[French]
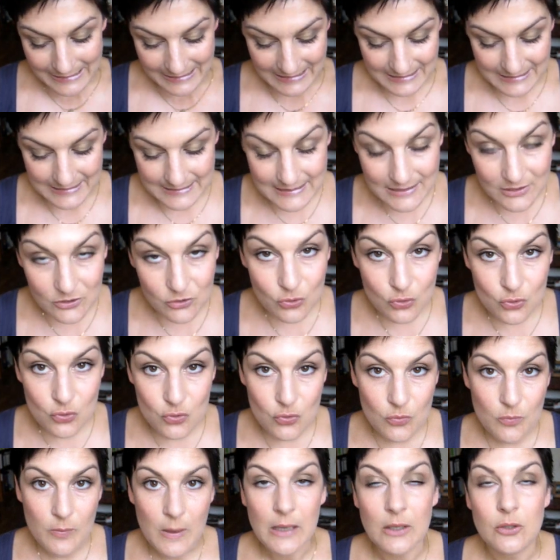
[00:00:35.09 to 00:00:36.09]
et qui est
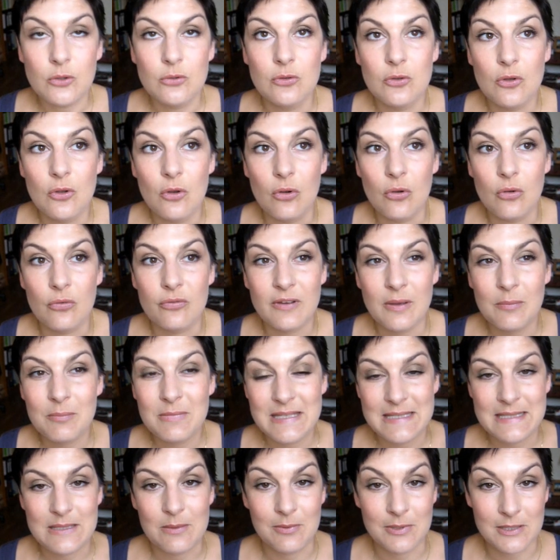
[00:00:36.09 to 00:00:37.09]
tenue par une femme
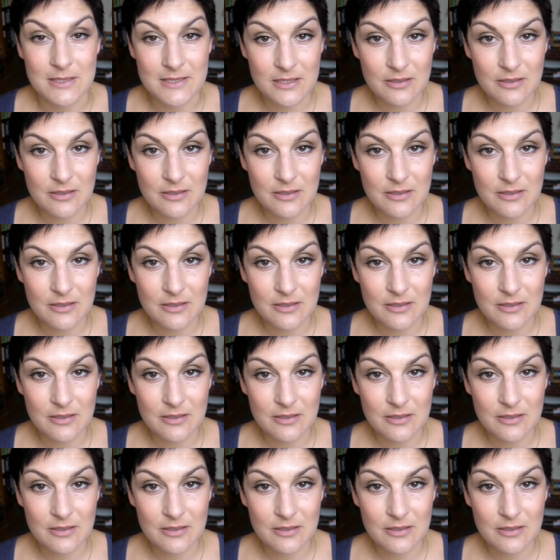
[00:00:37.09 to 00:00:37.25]
qui s'appelle